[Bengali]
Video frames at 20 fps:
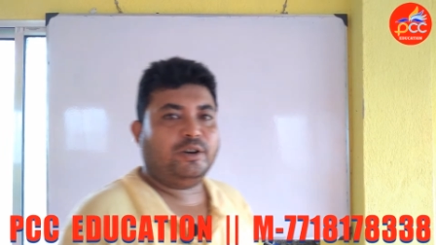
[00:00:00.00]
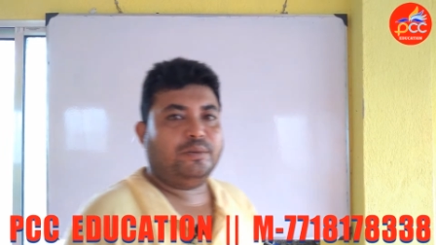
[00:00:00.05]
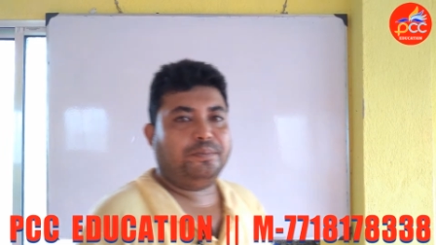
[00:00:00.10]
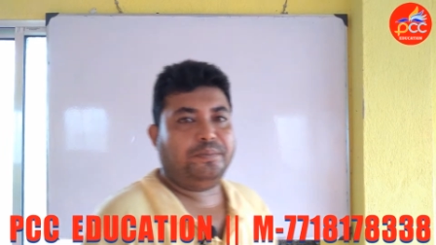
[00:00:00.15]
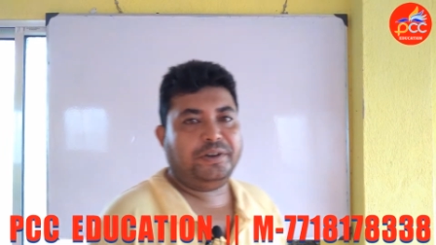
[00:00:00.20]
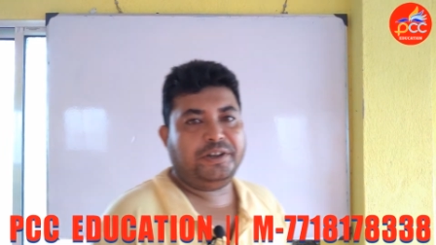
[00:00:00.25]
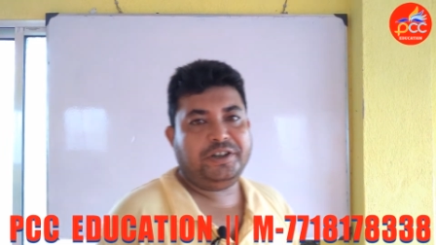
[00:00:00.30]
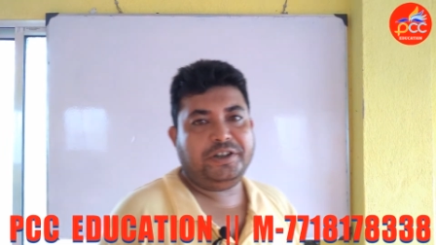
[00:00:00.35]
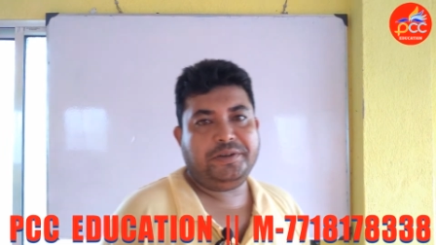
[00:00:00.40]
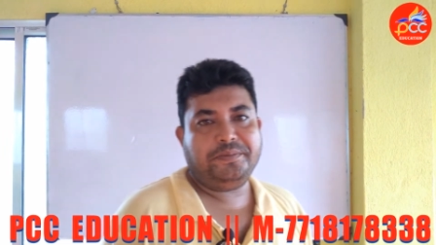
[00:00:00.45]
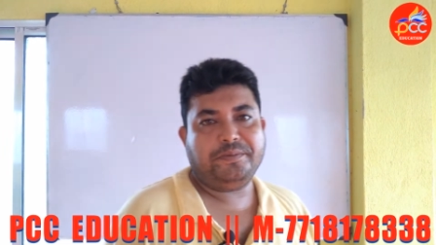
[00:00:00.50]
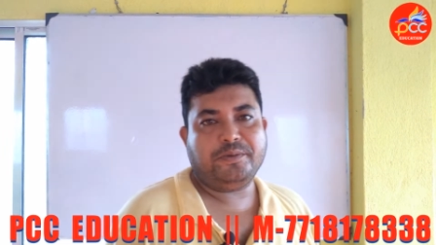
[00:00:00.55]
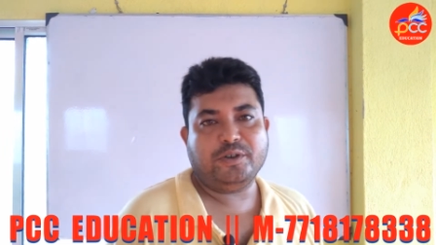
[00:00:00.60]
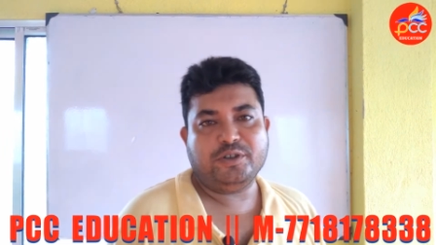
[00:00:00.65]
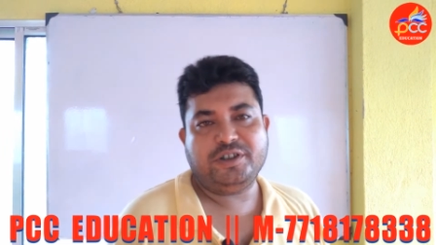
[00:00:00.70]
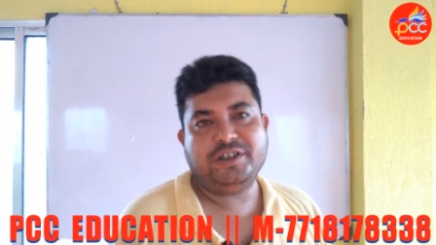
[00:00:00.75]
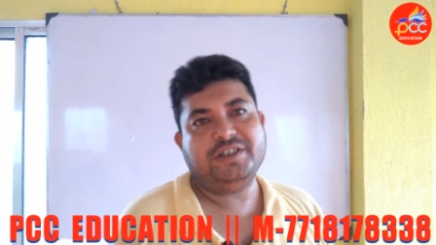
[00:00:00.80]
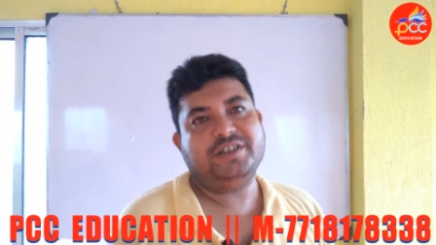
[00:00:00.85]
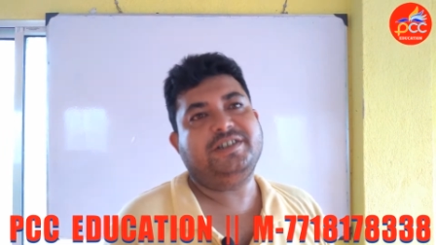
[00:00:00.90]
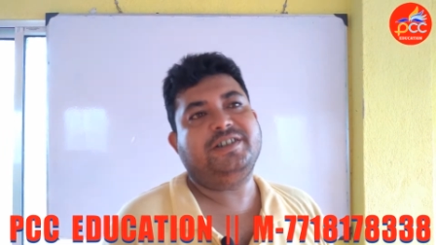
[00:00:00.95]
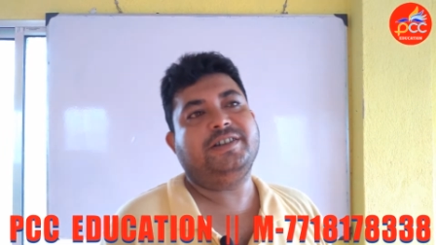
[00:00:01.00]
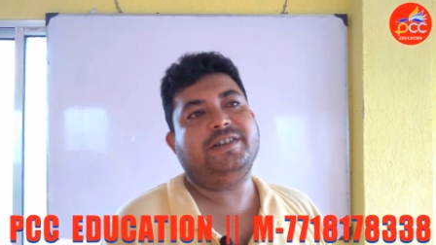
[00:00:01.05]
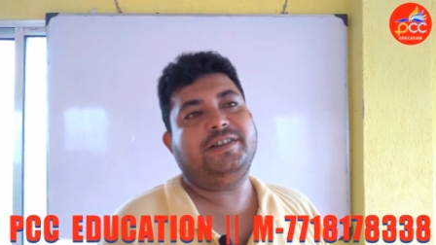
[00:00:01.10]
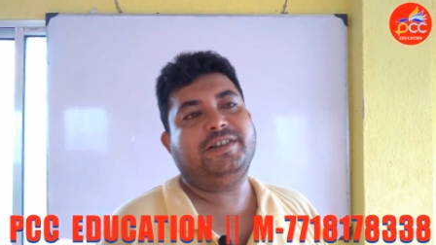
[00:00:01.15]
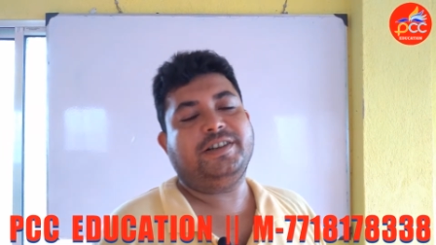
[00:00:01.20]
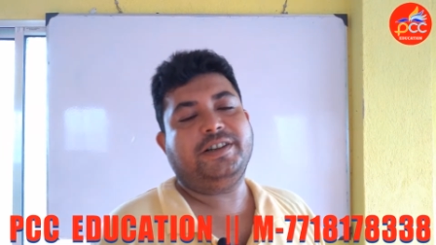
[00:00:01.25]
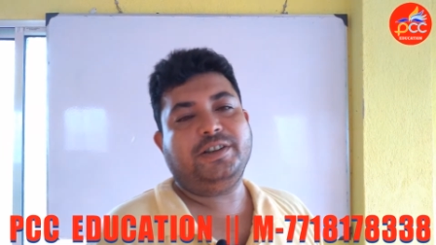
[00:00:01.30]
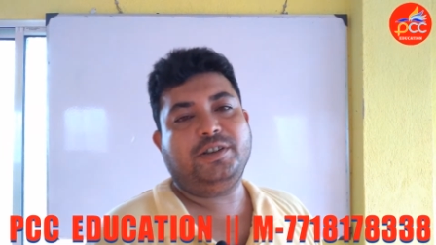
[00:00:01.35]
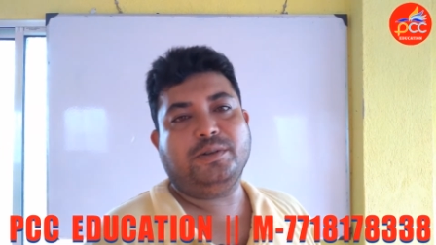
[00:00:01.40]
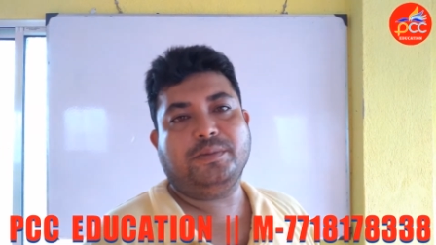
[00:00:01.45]
কম্পিটিটিভ কোচিং
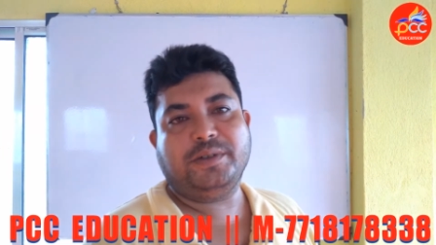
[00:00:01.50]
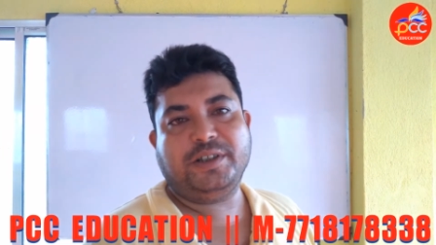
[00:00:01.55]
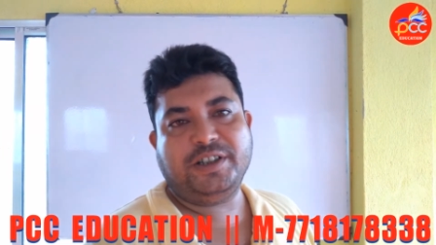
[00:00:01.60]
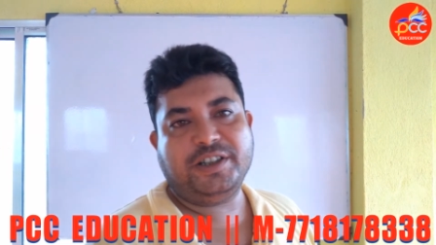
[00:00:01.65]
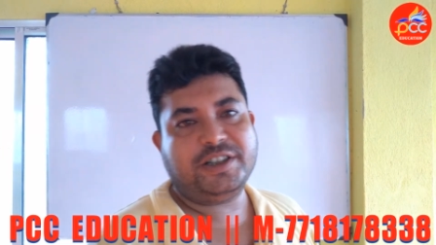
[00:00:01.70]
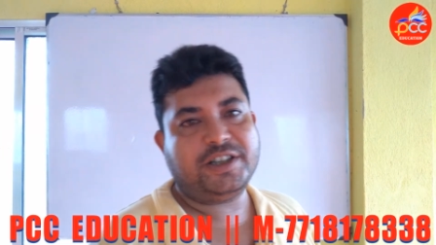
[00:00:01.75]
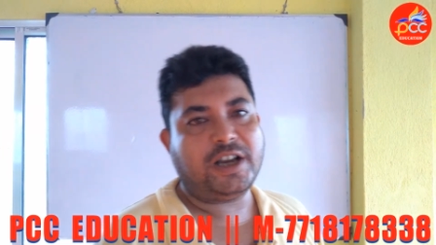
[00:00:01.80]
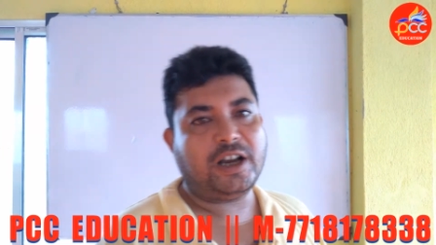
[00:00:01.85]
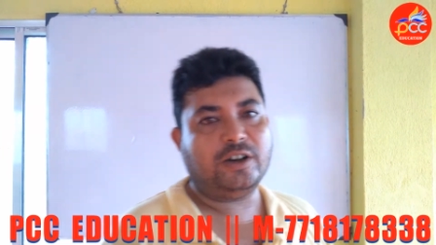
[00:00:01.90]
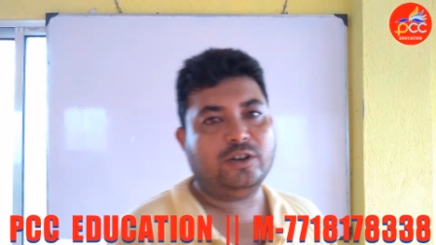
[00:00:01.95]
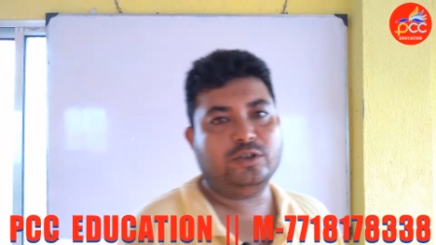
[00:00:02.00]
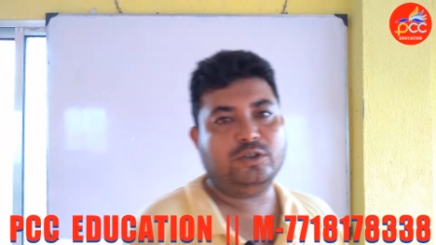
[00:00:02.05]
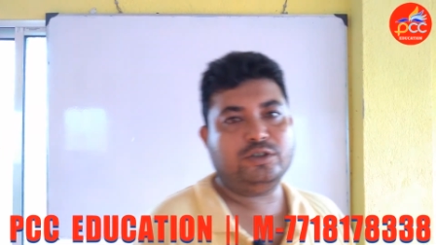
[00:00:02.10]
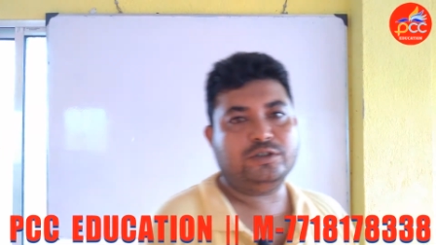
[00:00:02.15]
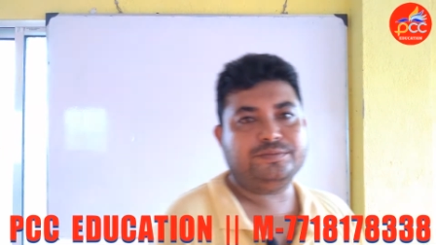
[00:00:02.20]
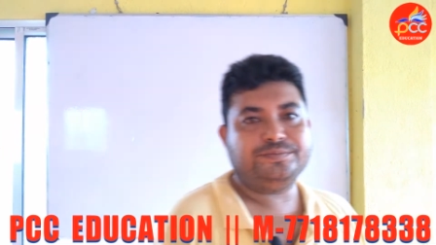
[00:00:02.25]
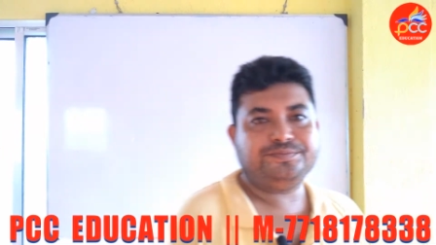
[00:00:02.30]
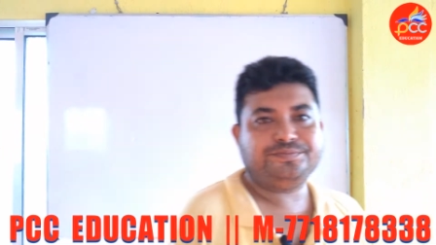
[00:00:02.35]
সেন্টারে তোমাদের স্বাগত